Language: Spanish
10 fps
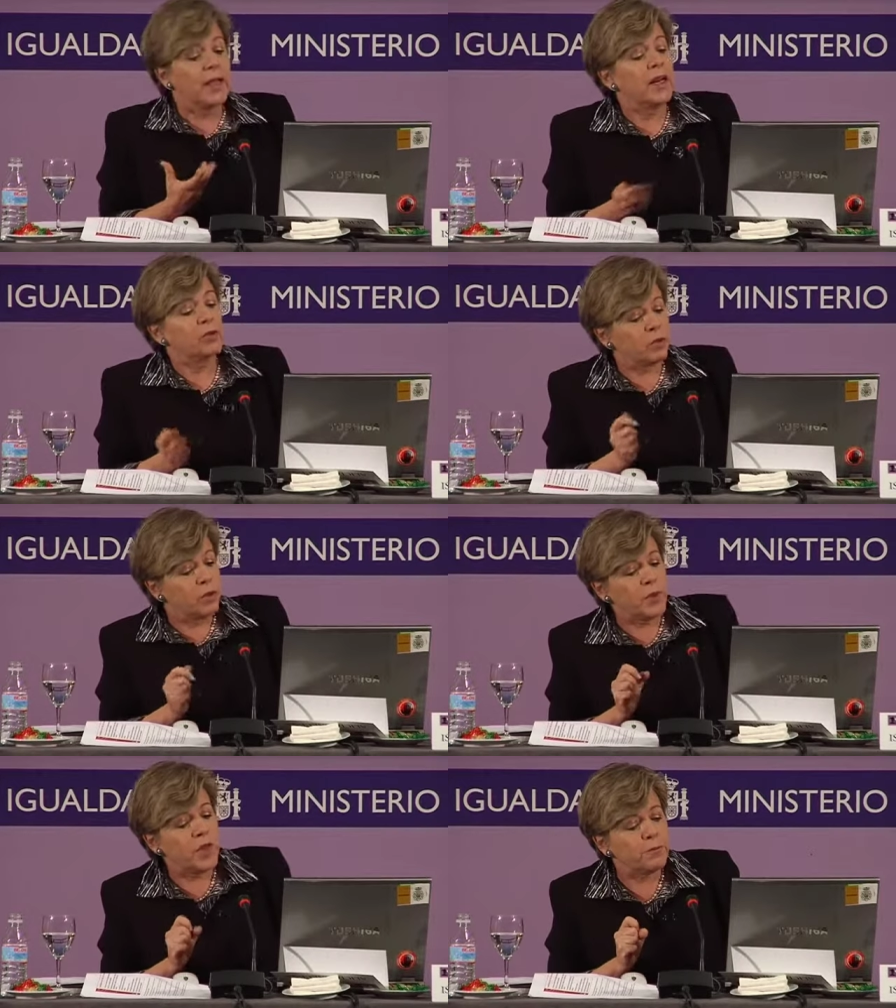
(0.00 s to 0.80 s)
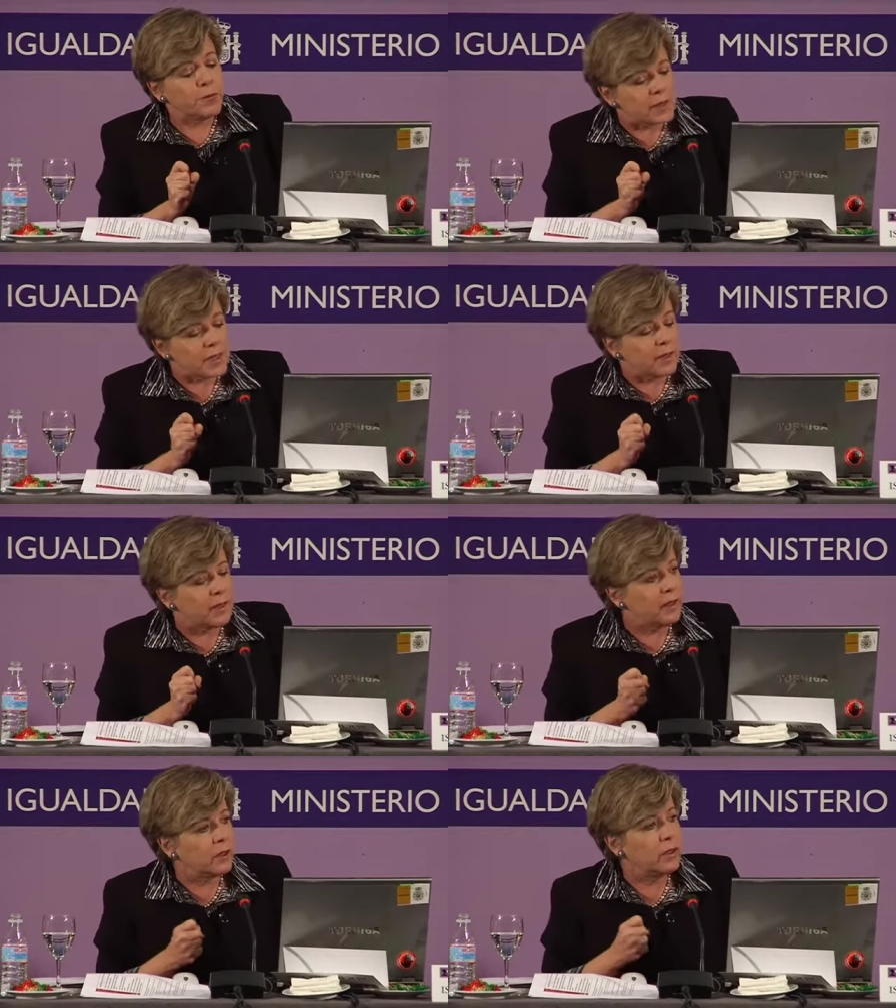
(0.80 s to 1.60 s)
La autonomía
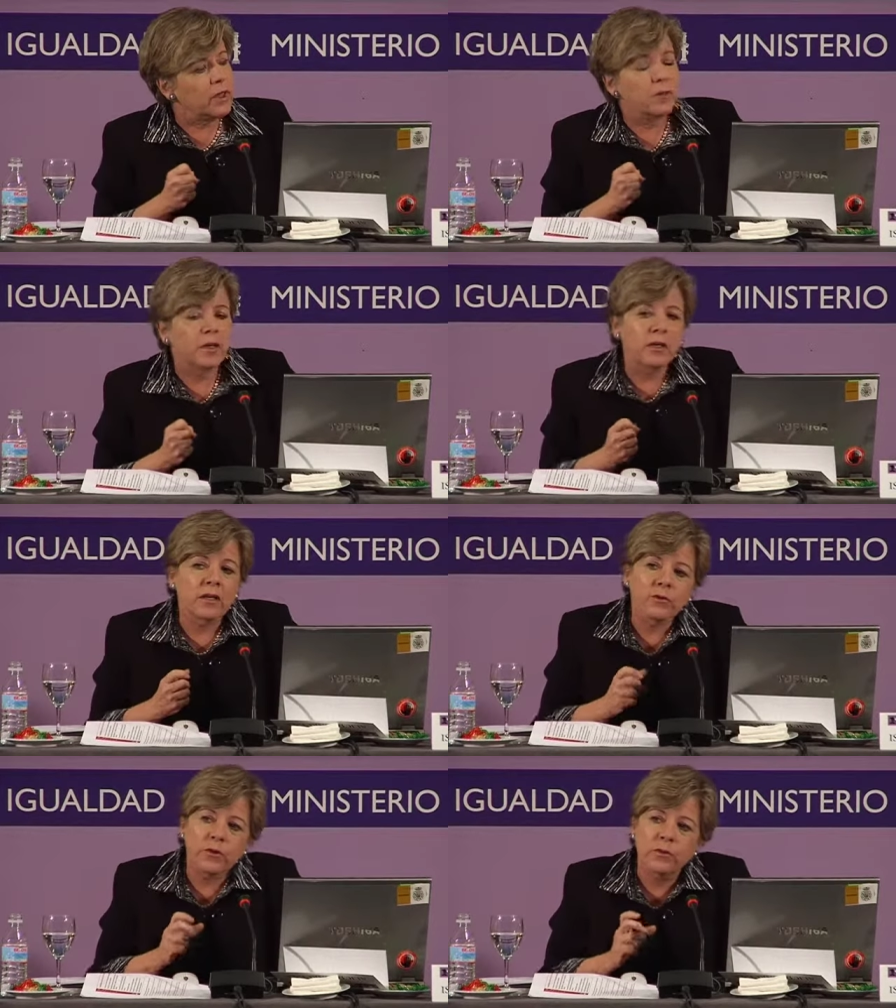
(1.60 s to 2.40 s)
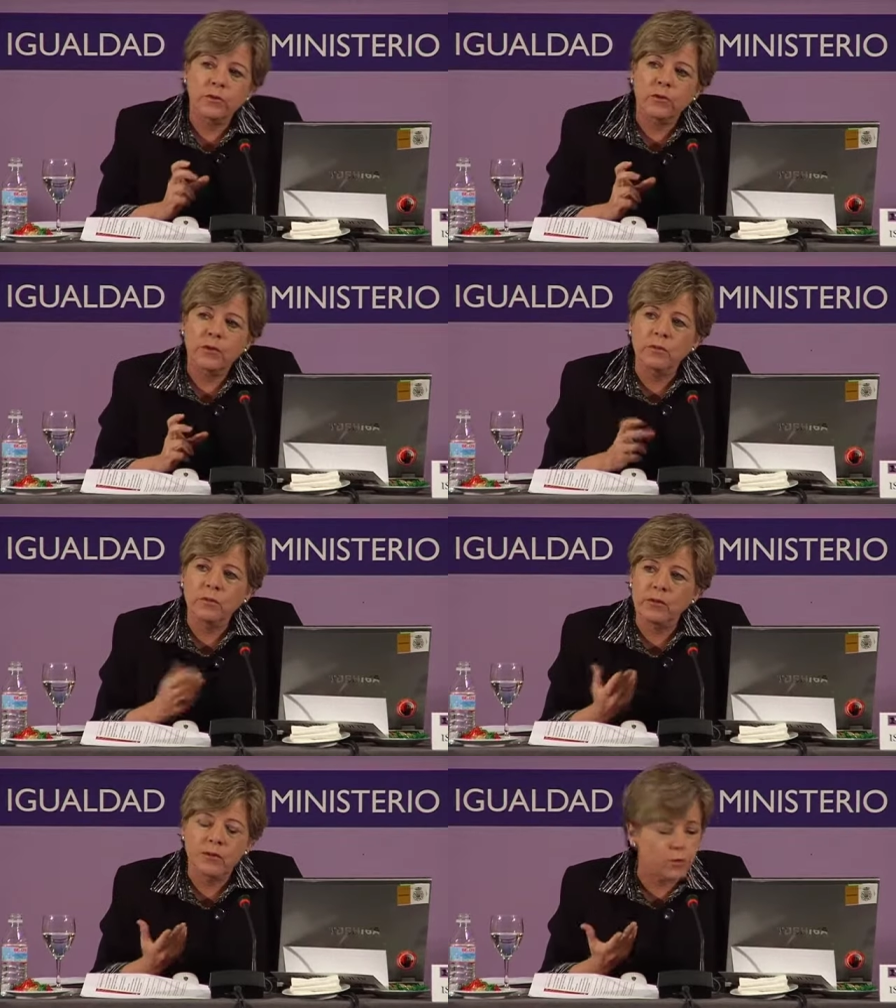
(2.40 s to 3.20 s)
física, que hoy en la mañana fue motivo
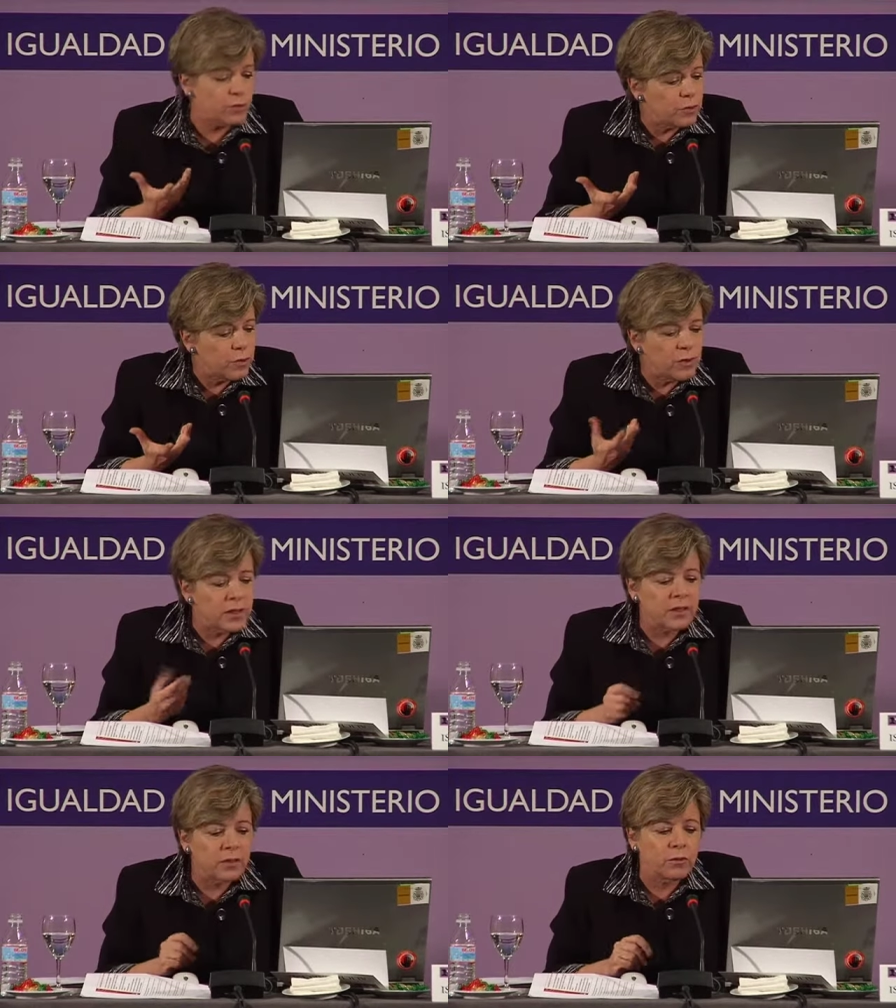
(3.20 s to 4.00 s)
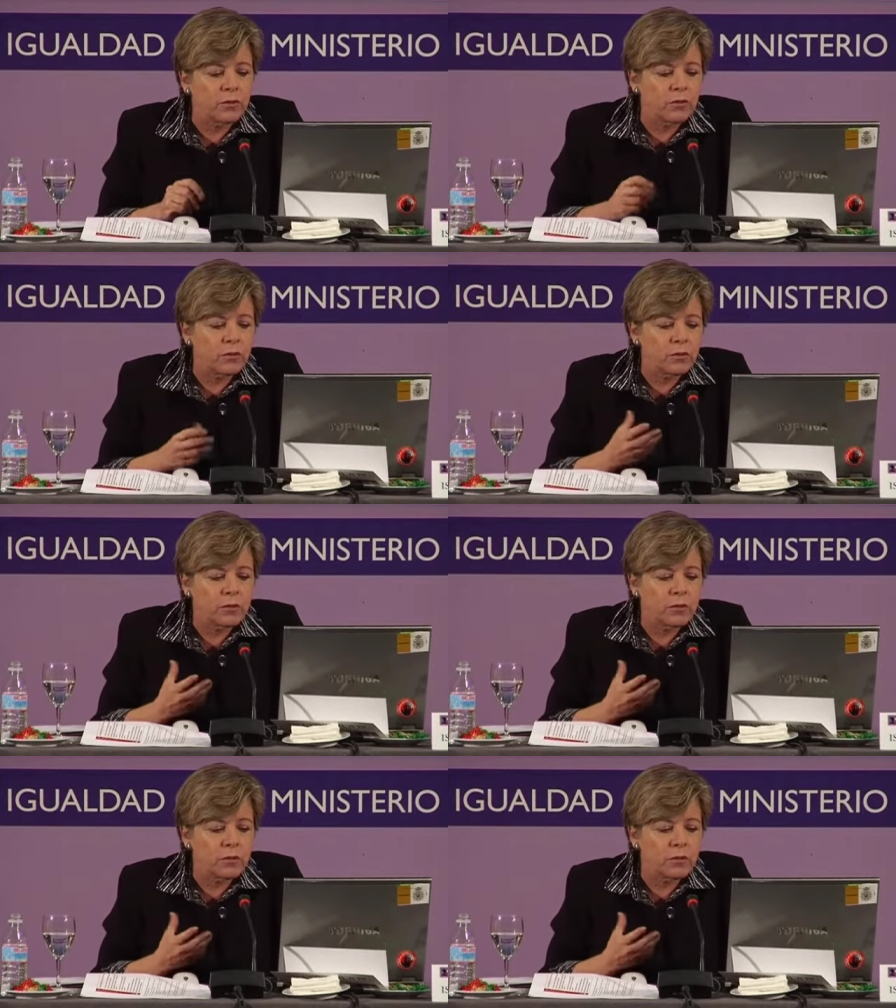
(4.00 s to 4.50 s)
de discusión, que es el control